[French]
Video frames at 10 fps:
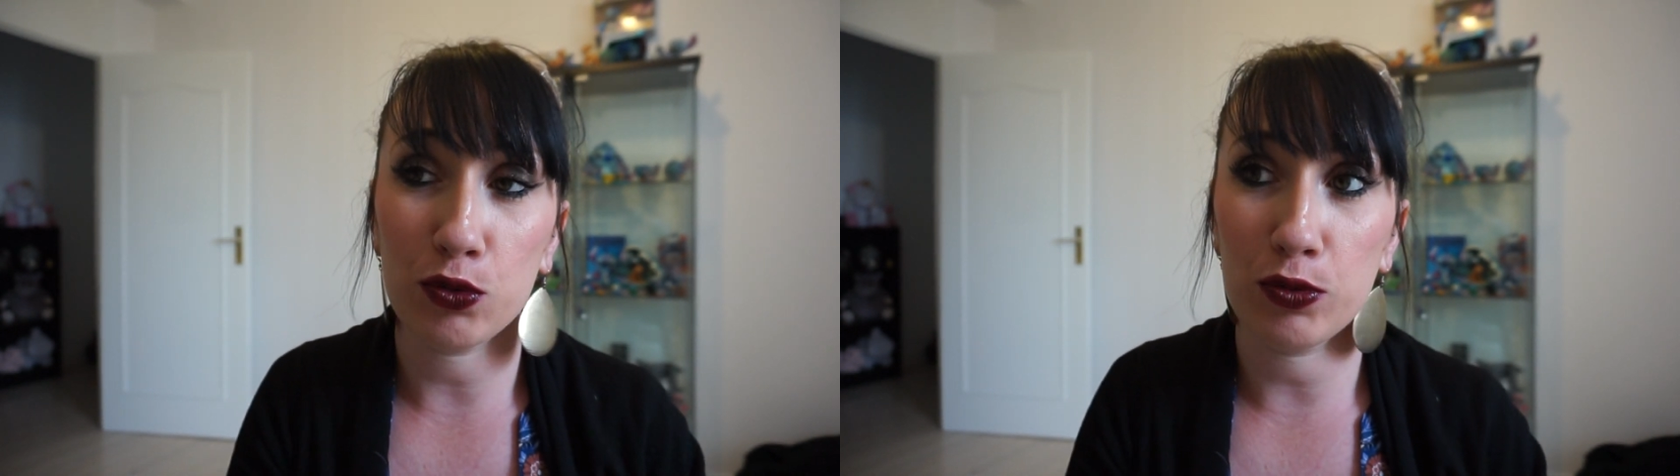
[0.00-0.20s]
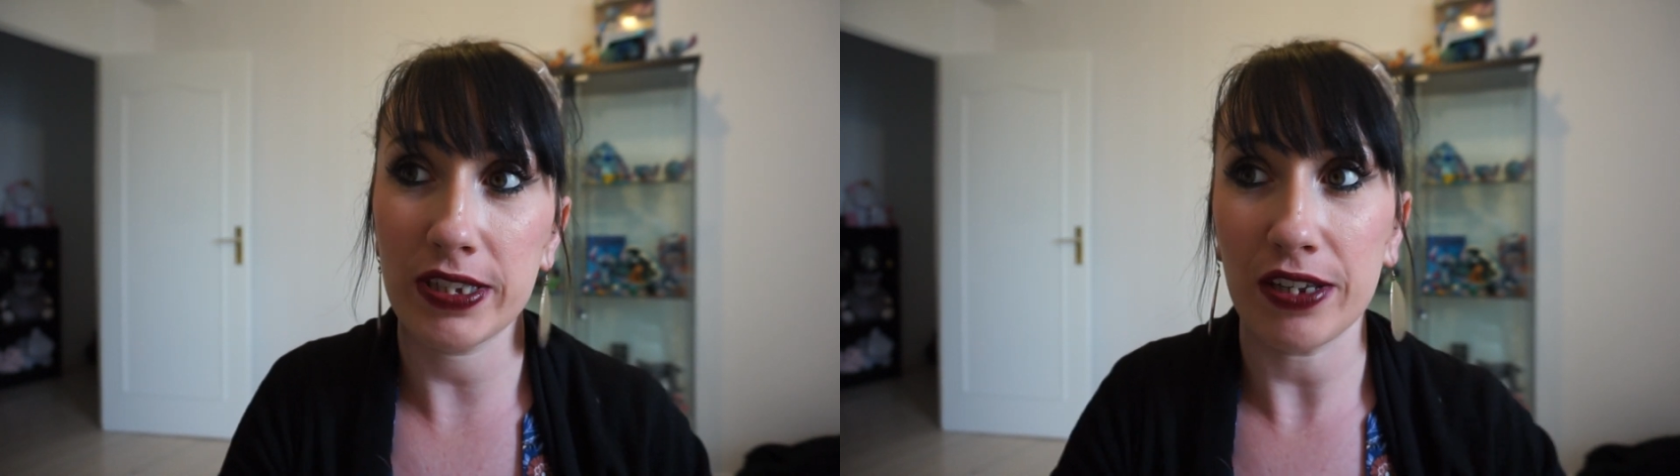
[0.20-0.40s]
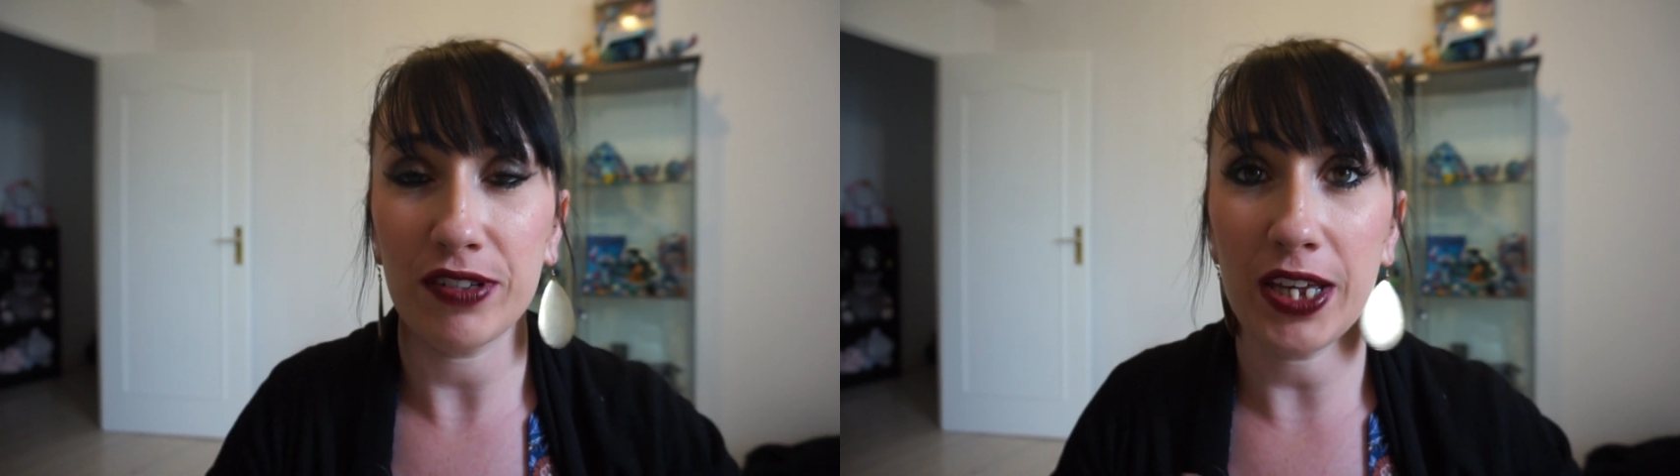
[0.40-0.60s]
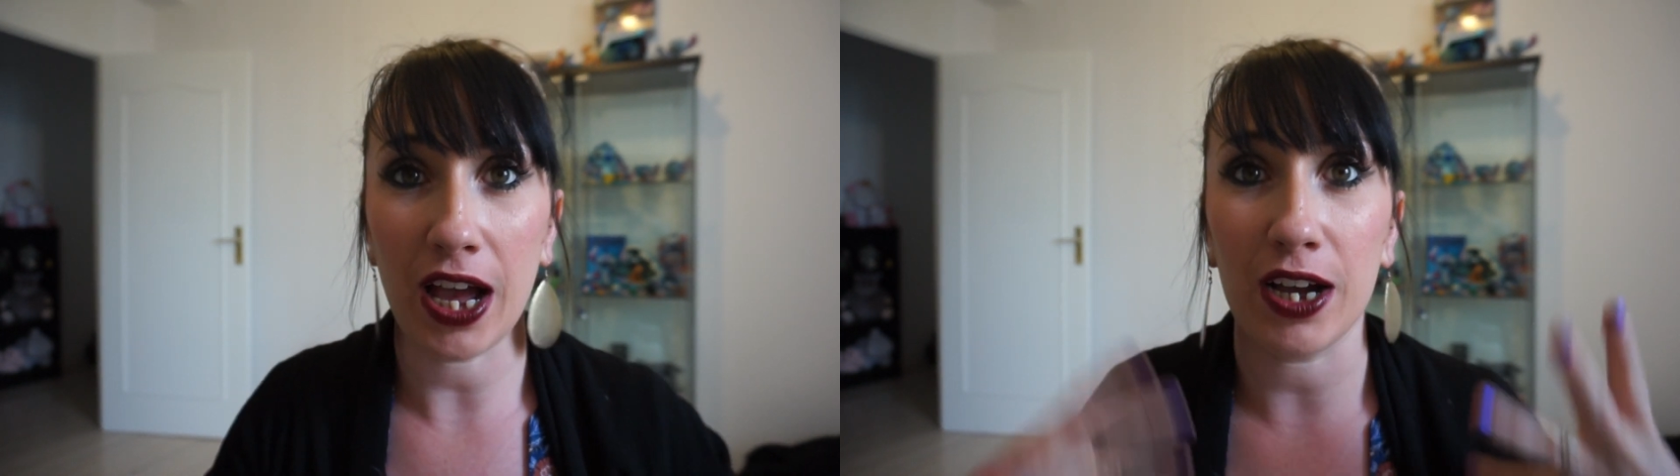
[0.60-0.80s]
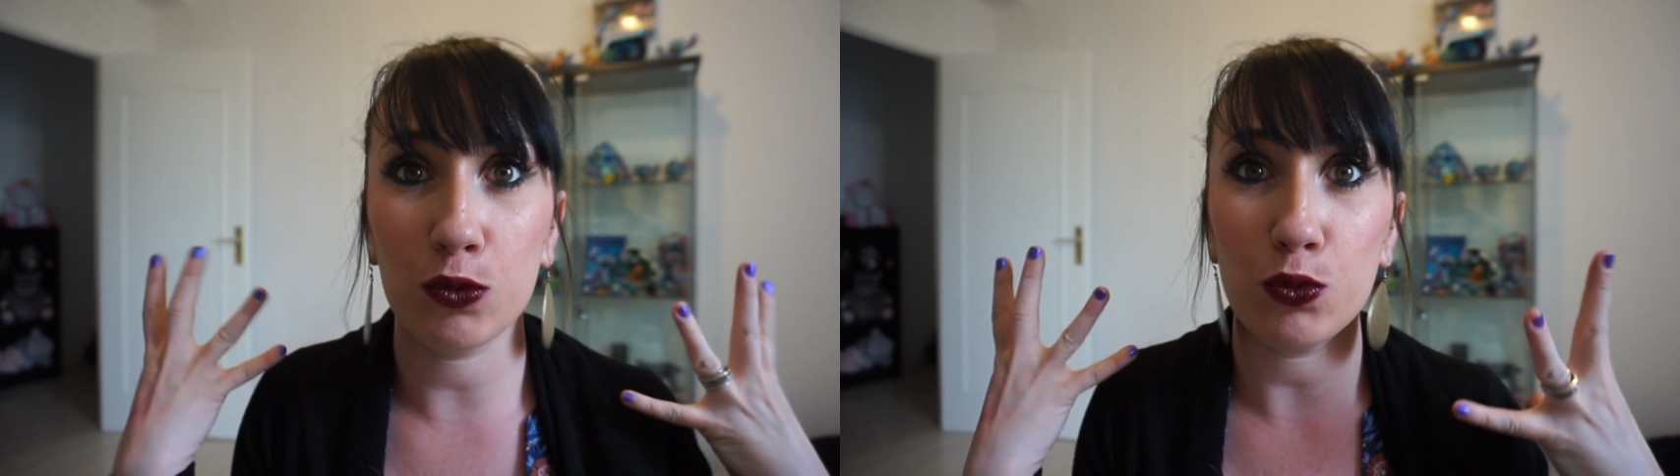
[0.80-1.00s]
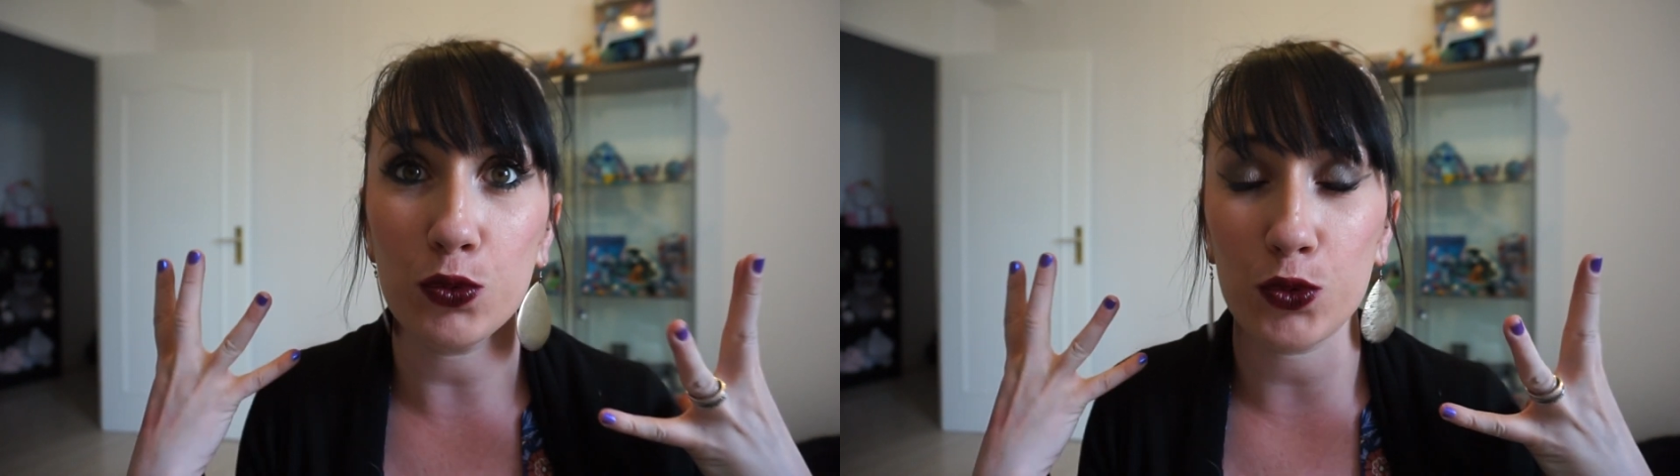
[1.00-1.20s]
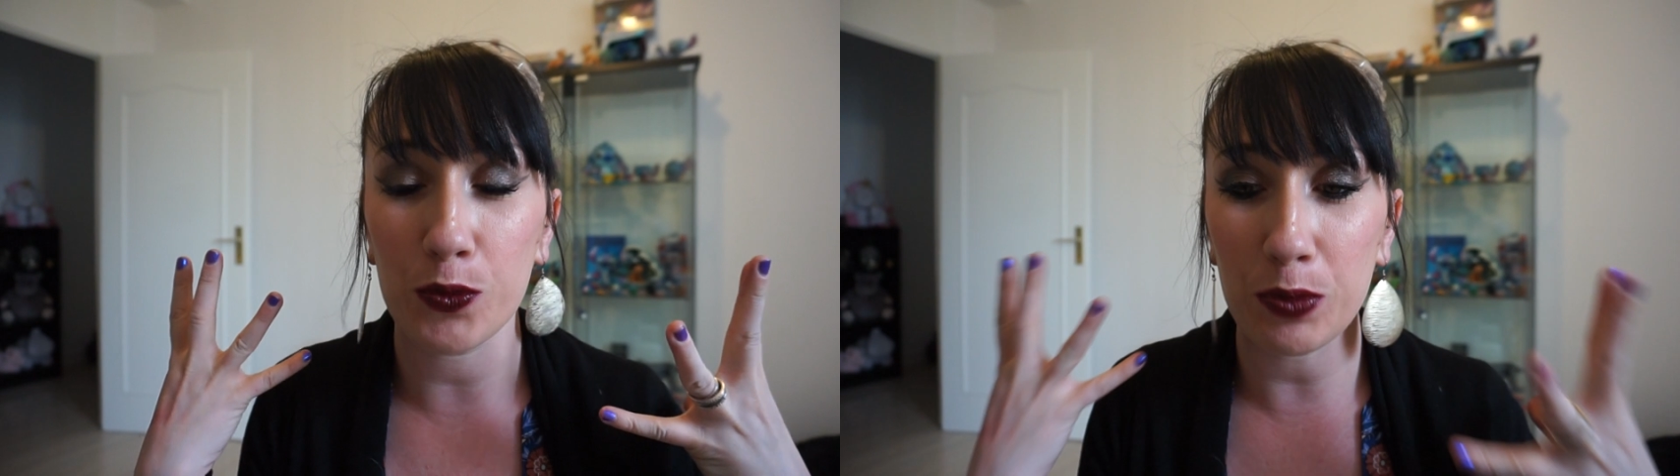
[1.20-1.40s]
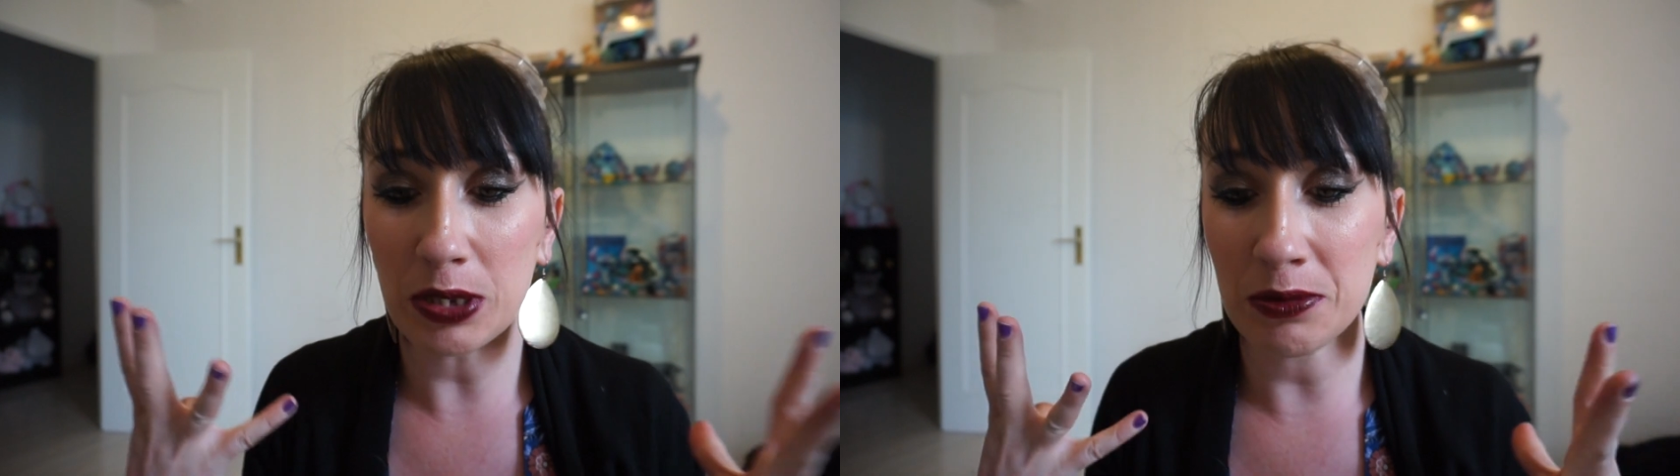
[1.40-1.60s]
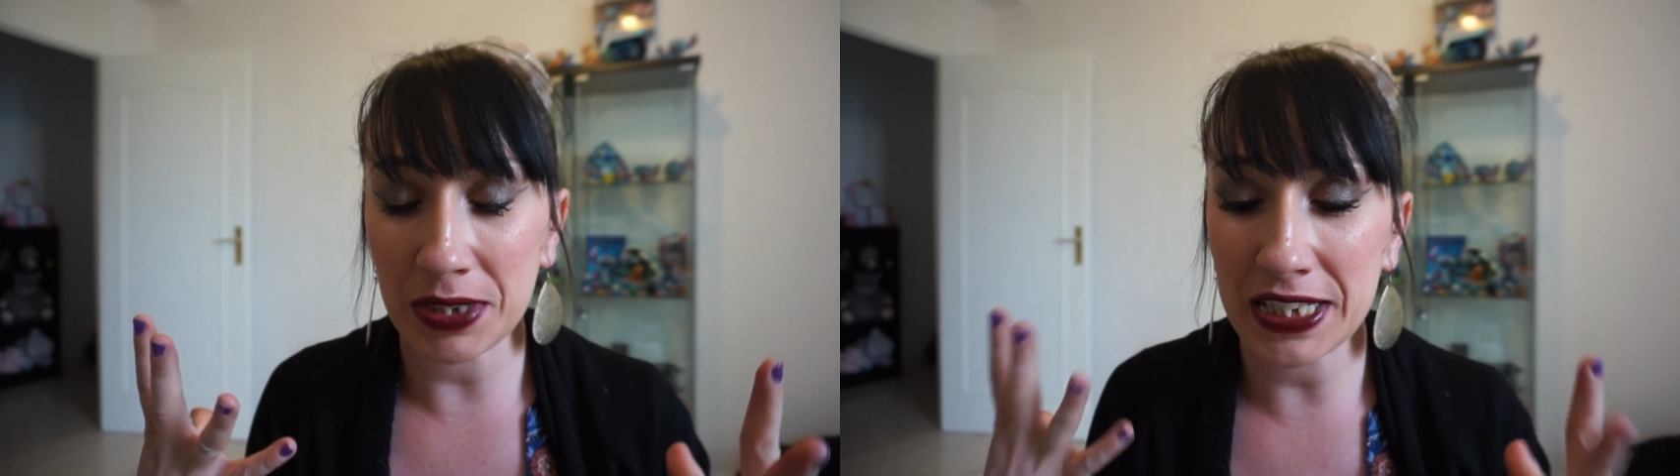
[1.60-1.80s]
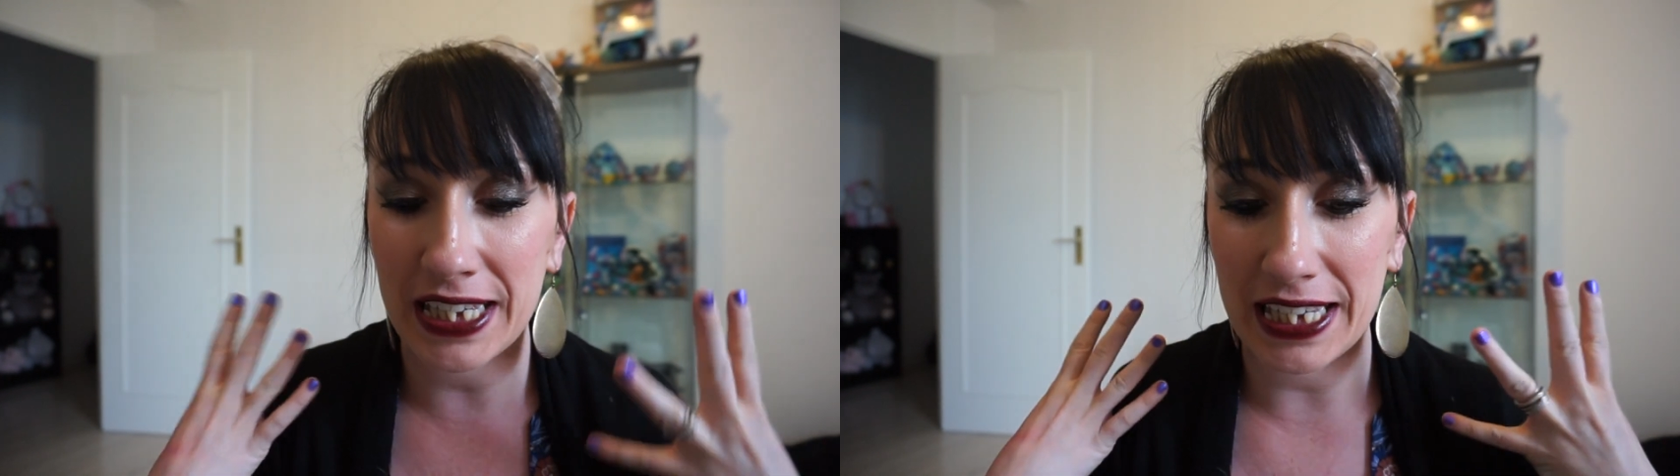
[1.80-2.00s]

tout de suite ça fait un coup de bonne mine